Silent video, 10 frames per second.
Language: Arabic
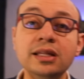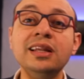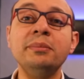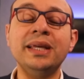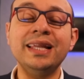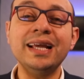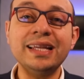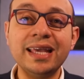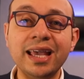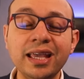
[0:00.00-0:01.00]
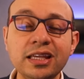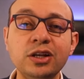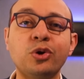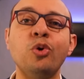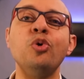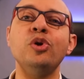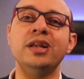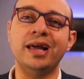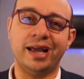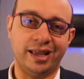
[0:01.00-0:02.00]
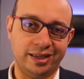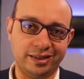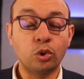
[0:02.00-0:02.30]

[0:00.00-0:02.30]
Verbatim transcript: لنا بعلاج نهائي لكل حاجة